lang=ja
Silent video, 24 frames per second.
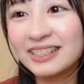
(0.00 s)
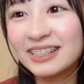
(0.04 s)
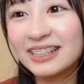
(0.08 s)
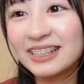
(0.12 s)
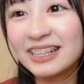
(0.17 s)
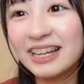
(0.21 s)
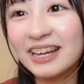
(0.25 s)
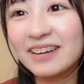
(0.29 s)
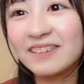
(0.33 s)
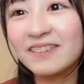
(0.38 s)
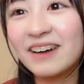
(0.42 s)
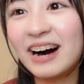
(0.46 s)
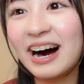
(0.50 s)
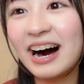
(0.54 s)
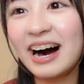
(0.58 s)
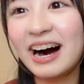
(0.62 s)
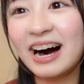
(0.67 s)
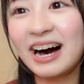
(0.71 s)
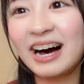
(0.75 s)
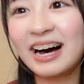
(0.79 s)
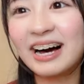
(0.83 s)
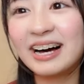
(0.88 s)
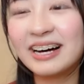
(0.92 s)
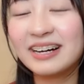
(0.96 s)
それで
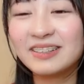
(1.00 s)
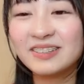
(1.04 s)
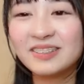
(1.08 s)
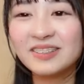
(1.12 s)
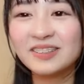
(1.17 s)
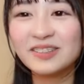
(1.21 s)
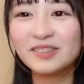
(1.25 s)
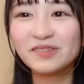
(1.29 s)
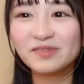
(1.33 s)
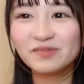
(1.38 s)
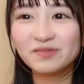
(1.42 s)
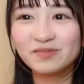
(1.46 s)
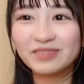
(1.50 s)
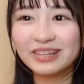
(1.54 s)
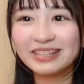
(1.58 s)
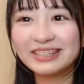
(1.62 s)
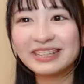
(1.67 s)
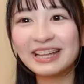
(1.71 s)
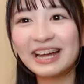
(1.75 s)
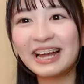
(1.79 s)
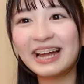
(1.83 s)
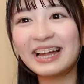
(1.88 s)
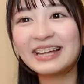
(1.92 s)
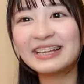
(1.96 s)
はま
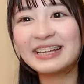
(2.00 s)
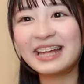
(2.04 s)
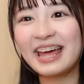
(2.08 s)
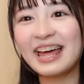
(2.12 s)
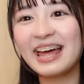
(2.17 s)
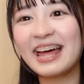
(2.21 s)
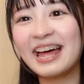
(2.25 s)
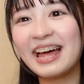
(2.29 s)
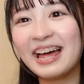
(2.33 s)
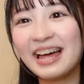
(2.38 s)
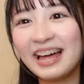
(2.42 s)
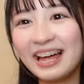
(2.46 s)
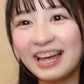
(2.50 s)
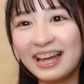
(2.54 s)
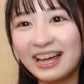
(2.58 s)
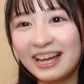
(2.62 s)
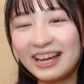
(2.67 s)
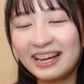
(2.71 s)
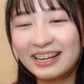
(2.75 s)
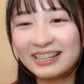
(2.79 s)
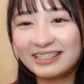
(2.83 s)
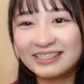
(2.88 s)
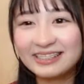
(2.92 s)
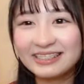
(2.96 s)
た
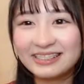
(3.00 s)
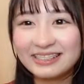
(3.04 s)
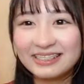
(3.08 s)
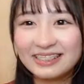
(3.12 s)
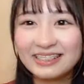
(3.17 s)
ね